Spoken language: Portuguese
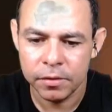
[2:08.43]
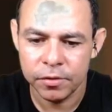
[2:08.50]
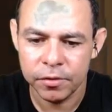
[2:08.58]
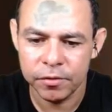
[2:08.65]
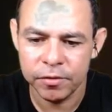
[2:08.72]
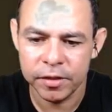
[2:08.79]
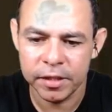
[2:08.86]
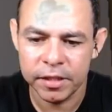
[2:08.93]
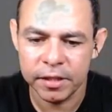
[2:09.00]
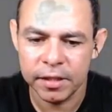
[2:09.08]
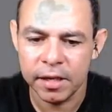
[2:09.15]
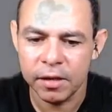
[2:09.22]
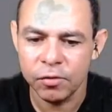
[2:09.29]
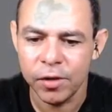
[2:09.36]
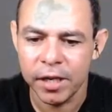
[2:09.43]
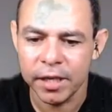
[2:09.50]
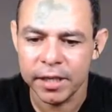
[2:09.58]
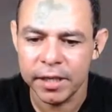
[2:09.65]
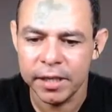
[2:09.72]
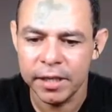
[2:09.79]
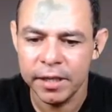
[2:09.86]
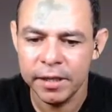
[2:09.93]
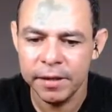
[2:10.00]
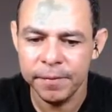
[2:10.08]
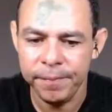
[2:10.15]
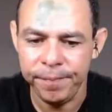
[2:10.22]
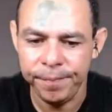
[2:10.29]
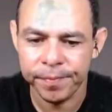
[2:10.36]
Deixa eu ver aqui. Não, não é aqui.
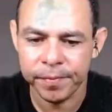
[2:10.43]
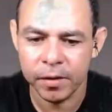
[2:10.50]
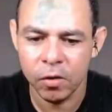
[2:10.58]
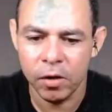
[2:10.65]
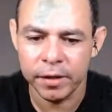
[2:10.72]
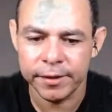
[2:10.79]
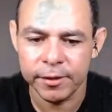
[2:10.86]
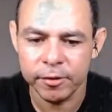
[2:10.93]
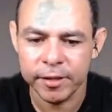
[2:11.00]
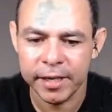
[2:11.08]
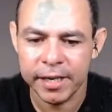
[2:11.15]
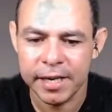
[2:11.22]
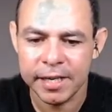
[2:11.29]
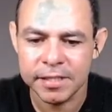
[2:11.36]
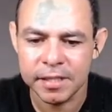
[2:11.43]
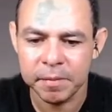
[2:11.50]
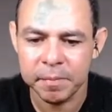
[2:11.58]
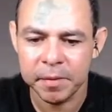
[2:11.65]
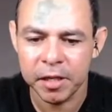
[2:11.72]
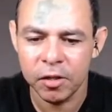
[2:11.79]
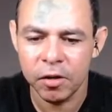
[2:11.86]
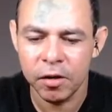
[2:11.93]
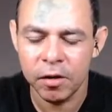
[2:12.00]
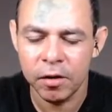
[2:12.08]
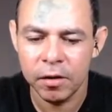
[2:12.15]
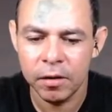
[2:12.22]
Ó, tem outra casinha pra ali, ó.